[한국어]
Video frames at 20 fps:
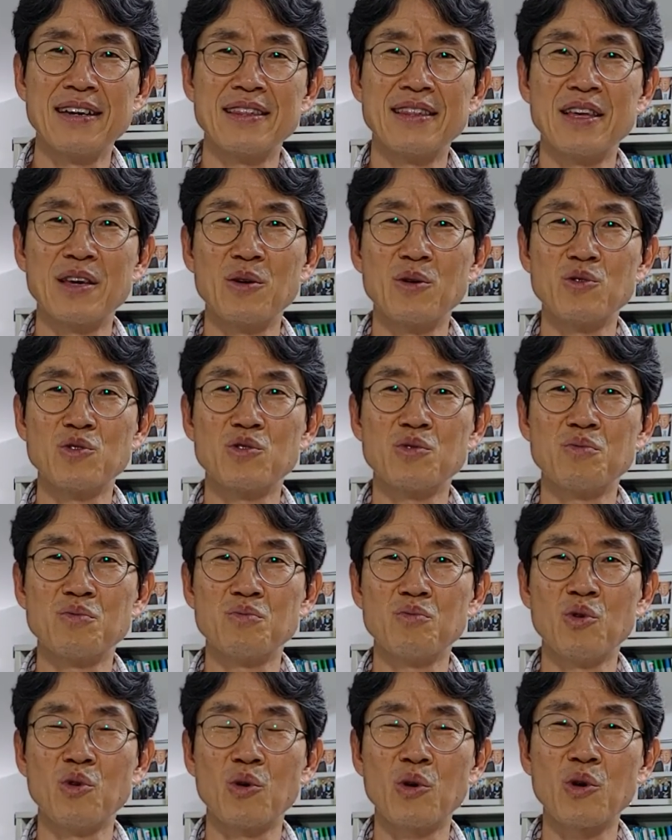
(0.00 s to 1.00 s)
근데 요즘
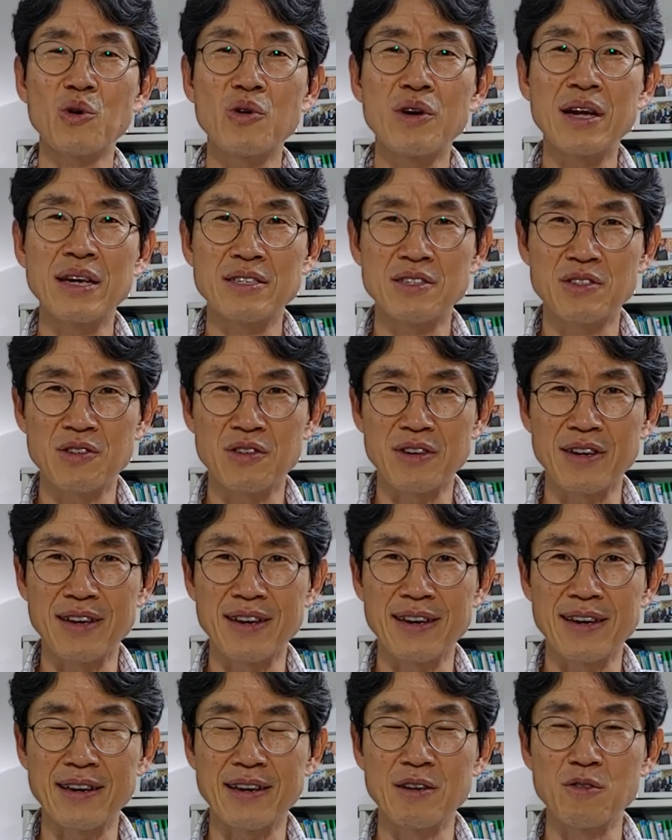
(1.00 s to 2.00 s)
뭐 코로나
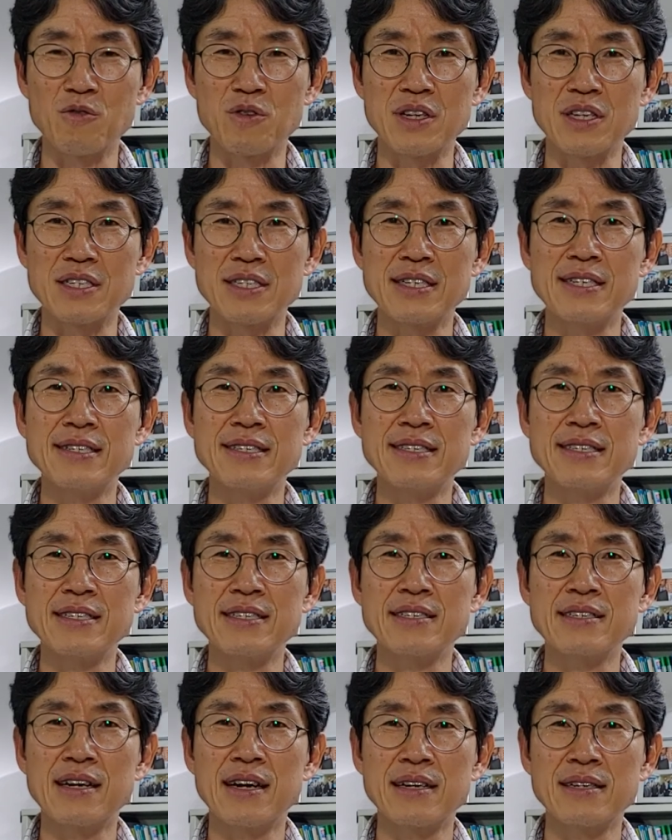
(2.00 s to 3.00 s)
시절에 우리
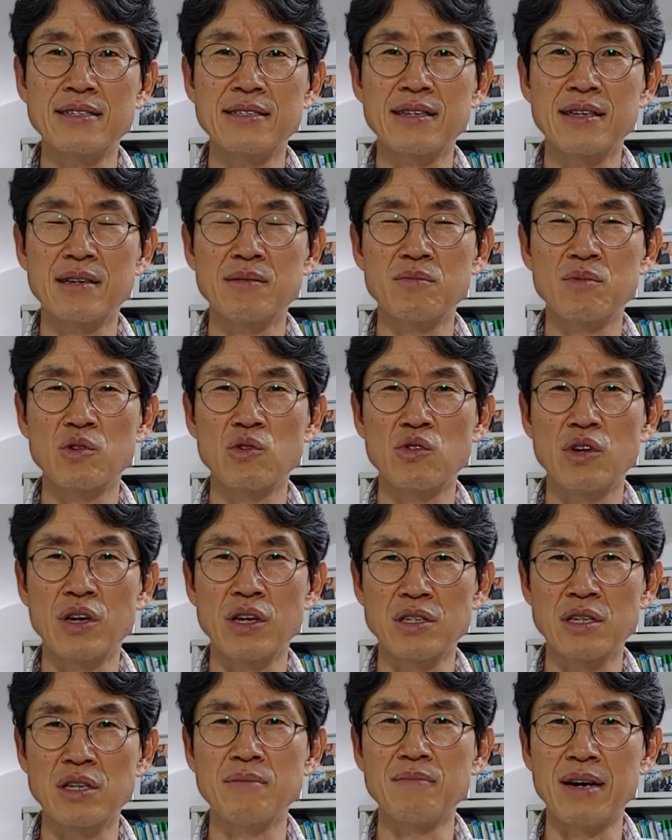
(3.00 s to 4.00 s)
실직을 하는 사람들이
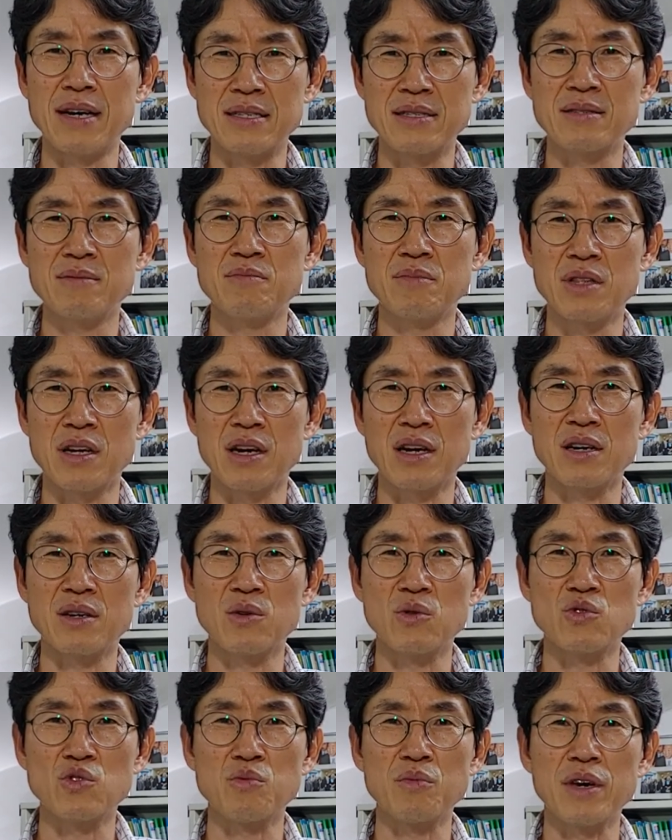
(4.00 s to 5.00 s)
굉장히 많습니다.
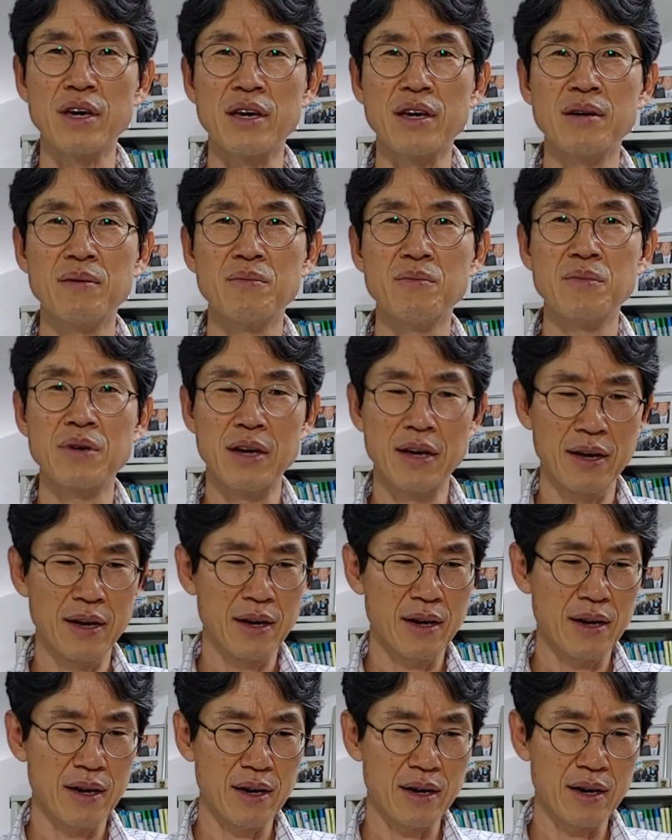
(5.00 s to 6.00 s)
요즘에
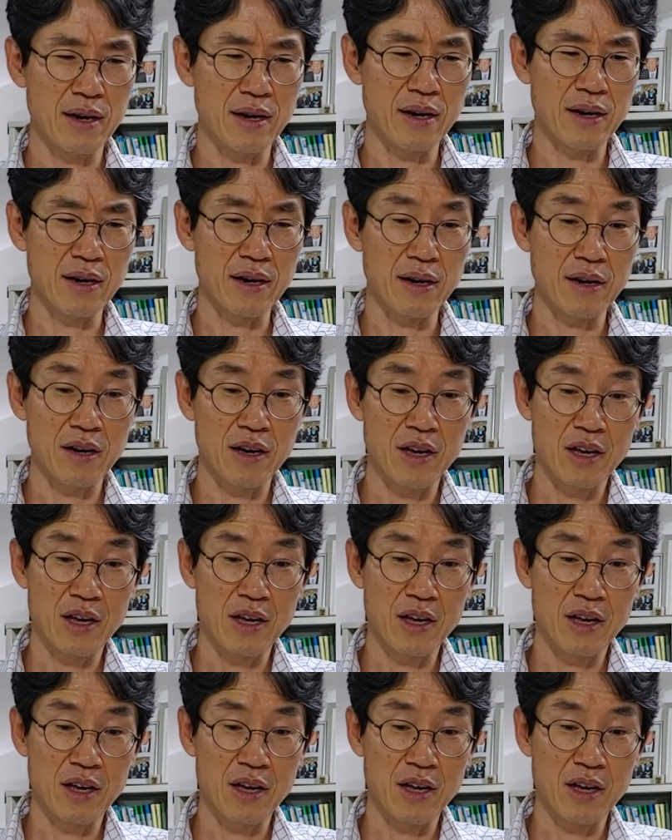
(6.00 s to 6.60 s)
아,